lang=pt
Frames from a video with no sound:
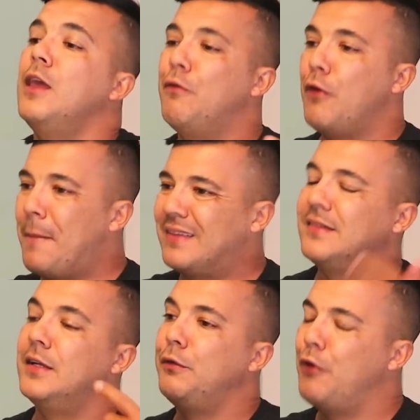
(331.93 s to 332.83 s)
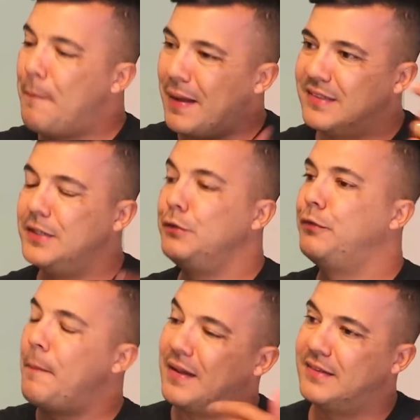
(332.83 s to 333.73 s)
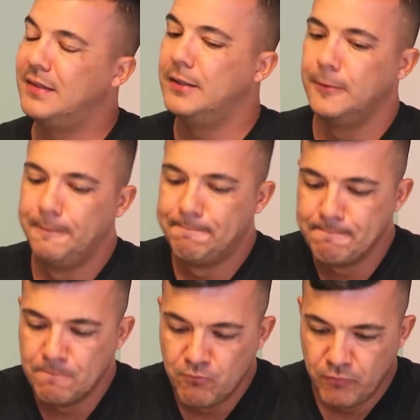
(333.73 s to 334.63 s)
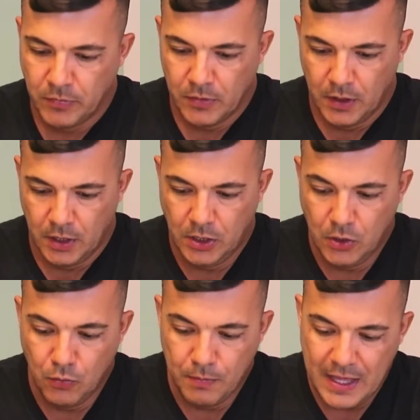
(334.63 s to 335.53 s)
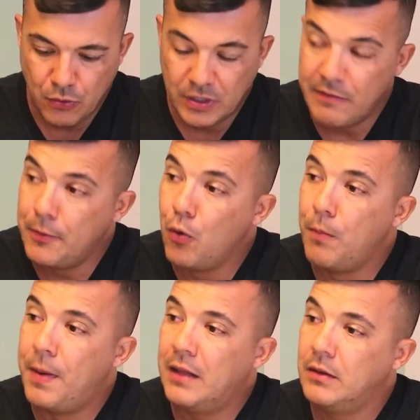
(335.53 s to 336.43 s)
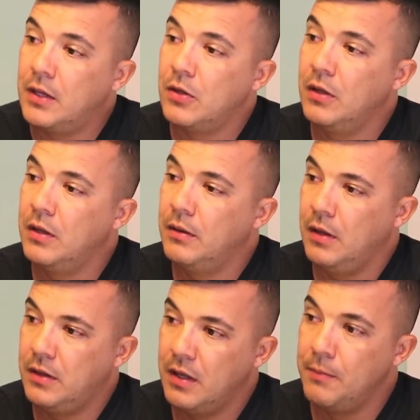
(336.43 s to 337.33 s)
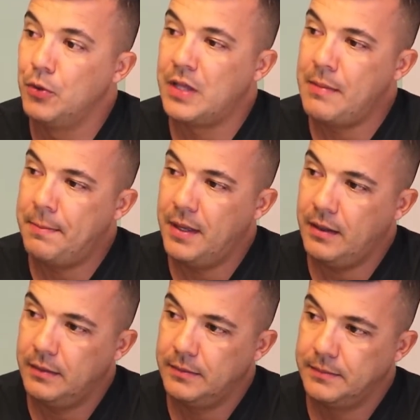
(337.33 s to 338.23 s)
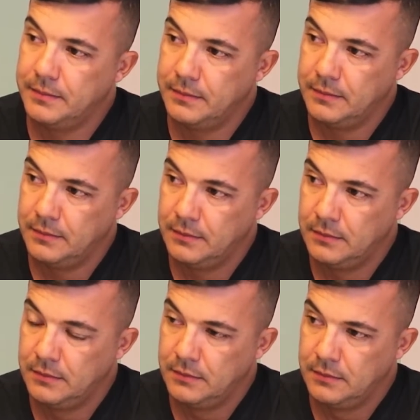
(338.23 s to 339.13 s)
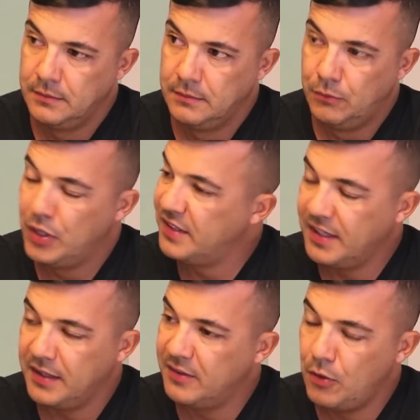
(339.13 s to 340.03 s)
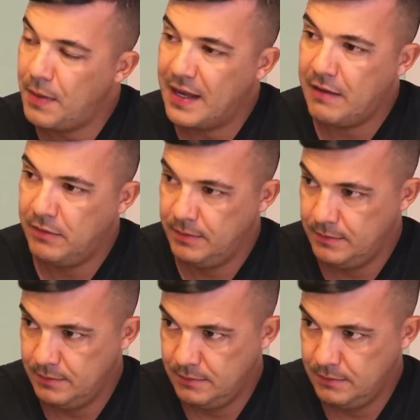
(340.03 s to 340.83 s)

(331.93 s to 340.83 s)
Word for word: E foi passando, foi passando, foi passando. E o médico estava preocupado, que achando que ia ter que amputar minha perna. Porque a secreção não parava.